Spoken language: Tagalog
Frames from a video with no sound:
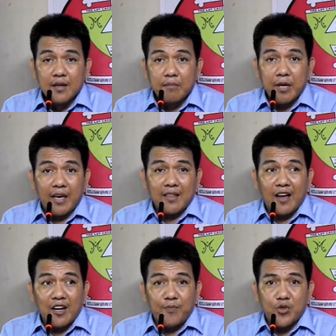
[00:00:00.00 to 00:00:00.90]
makita
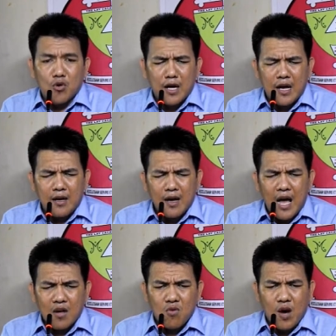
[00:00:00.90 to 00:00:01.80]
dito nga
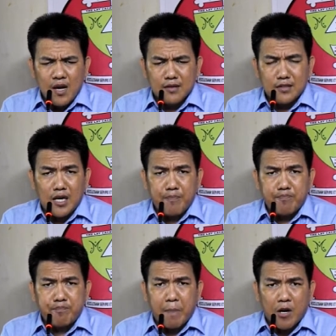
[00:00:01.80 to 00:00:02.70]
ako ang
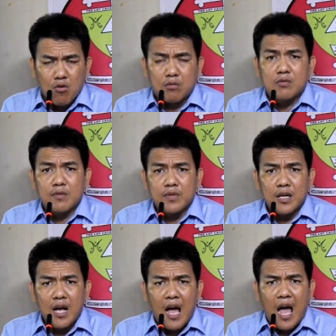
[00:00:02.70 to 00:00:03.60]
gipabarog
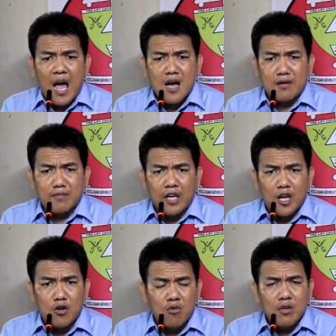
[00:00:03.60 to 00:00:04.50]
nga ang
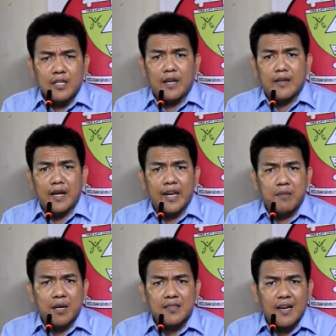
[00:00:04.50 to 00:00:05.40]
hinungdan nga
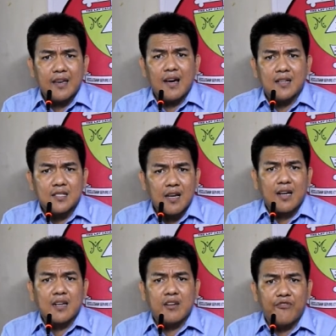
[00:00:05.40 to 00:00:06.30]
namatay ang
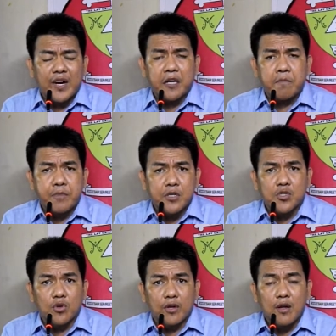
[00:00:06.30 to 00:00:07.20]
second divine person